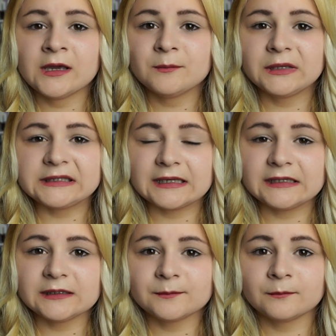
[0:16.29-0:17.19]
mit der
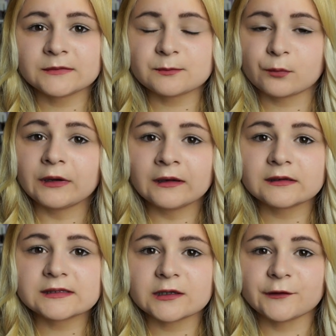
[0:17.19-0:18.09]
lieben
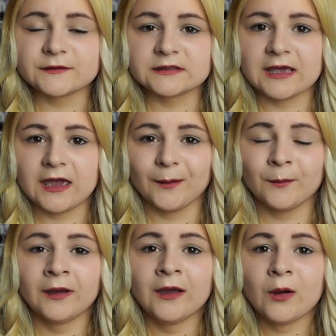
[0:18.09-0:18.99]
Sprinkles of Sam